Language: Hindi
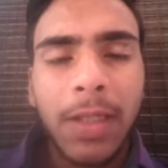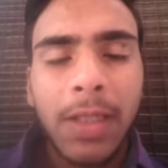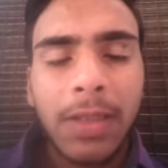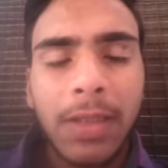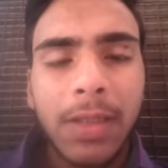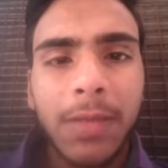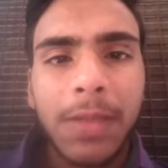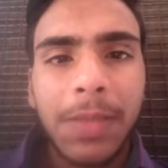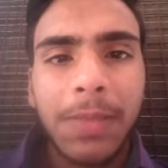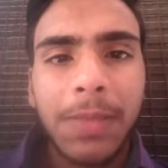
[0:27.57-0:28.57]
लेस
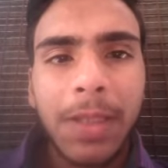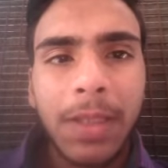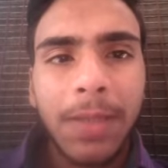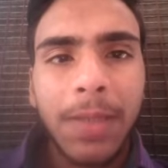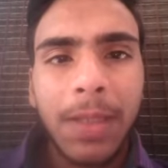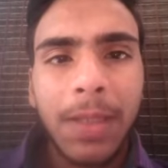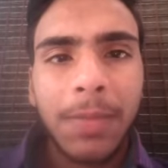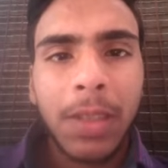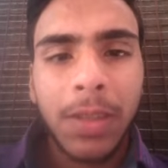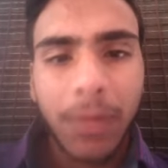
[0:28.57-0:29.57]
सर्विस में कभी
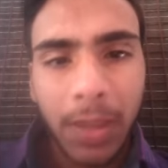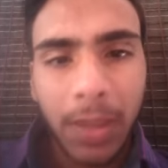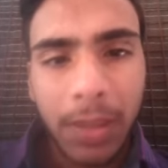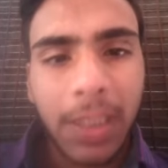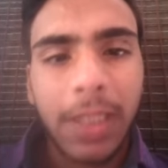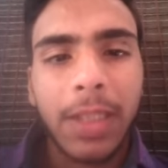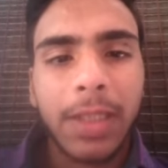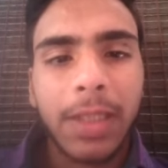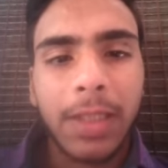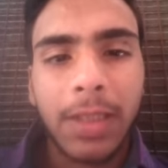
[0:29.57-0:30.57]
अपना स्वार्थ नहीं
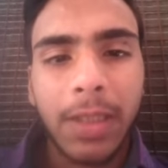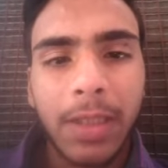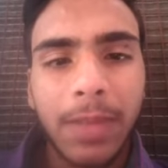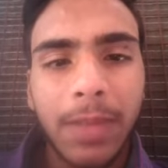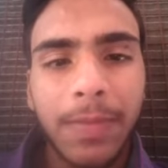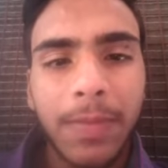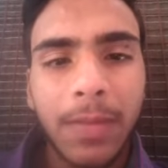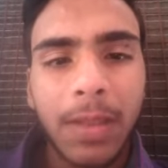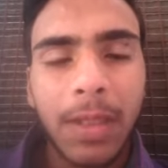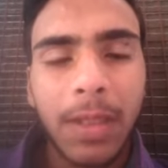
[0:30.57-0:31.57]
देखा जाता है
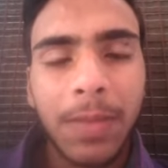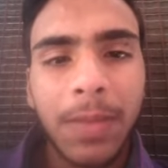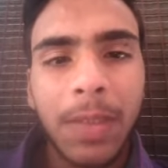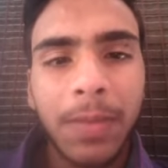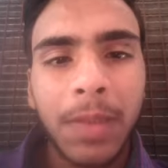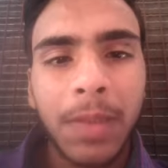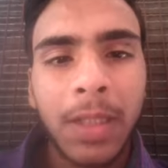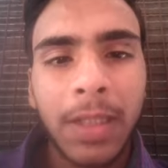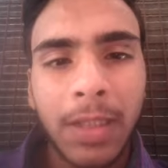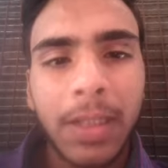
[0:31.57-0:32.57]
कभी भी अपना
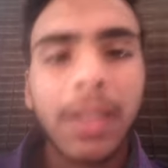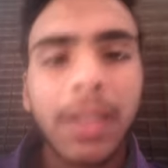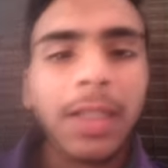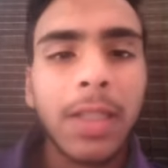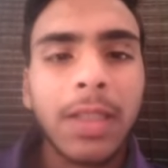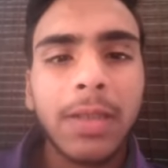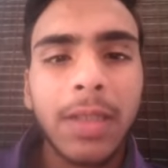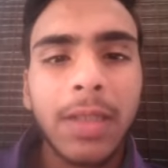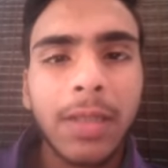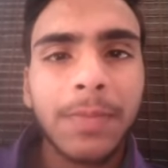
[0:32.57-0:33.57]
हित नहीं देखा
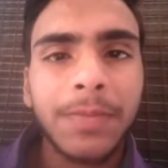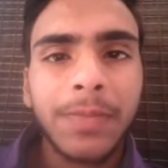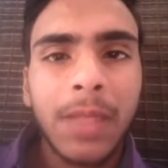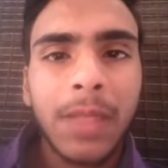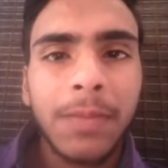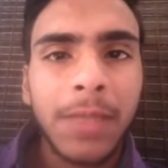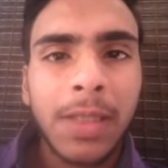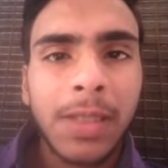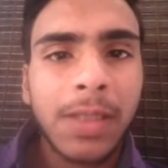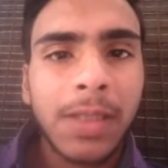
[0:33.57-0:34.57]
जाता है बस
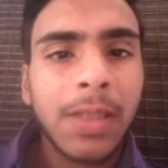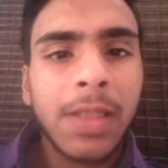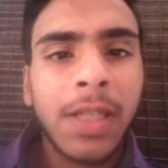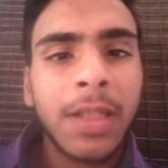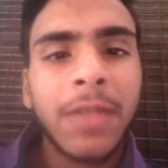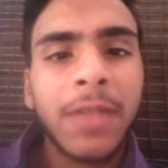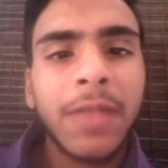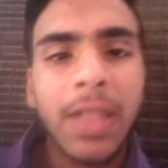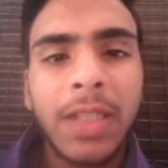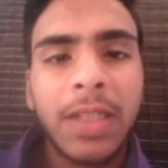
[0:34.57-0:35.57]
एक ये
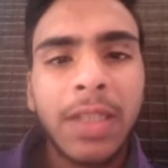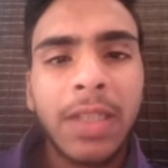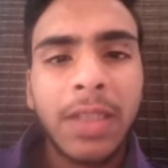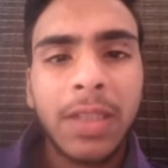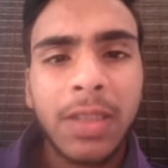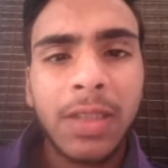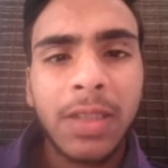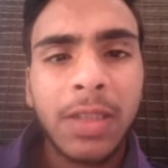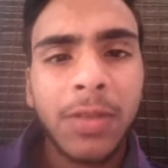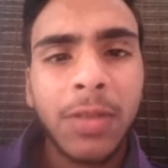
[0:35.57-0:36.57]
फीलिंग है
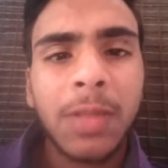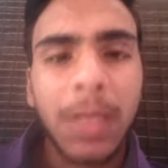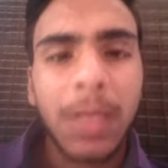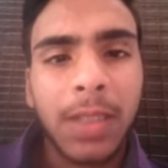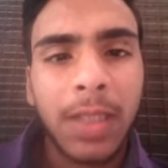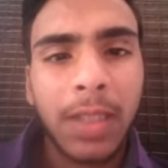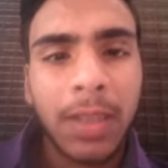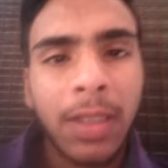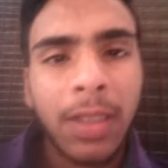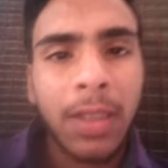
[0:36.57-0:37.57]
जिसको निभा दिया
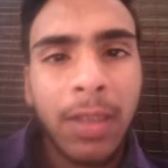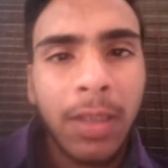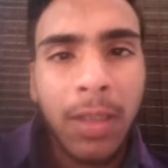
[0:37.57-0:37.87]
जाता है